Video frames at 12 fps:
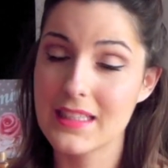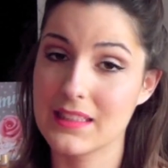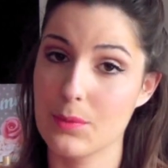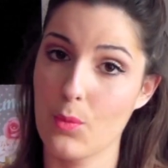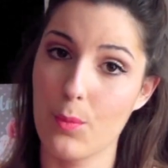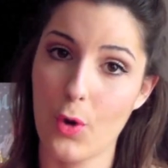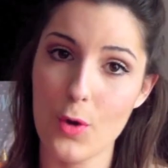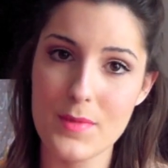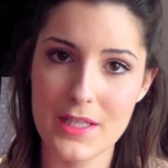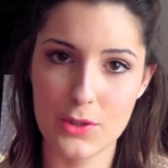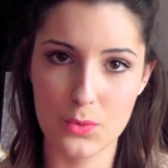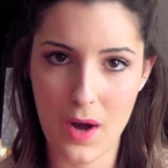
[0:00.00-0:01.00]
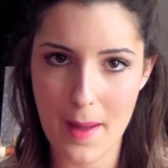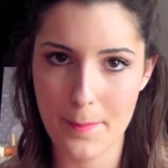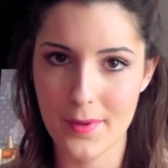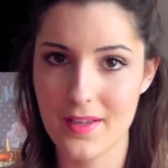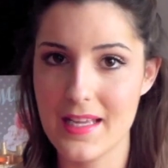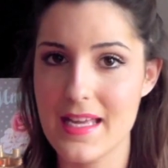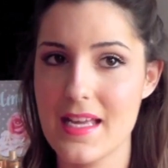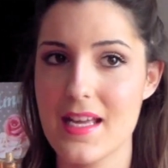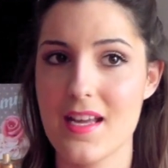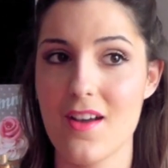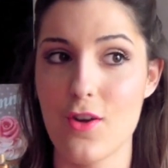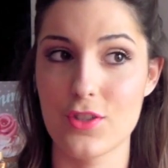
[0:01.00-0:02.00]
c'est mon premier swap
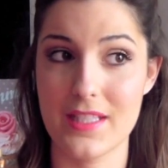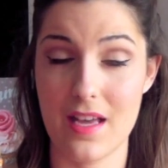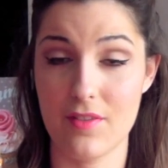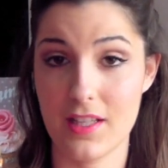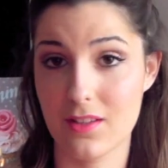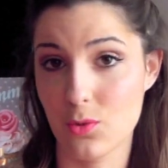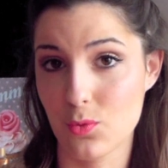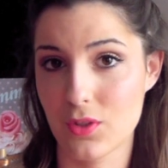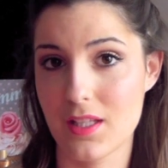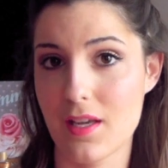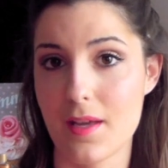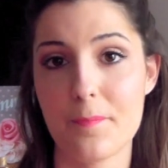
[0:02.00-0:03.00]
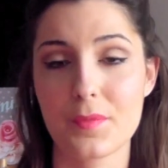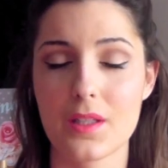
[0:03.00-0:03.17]
et c'est avec donc des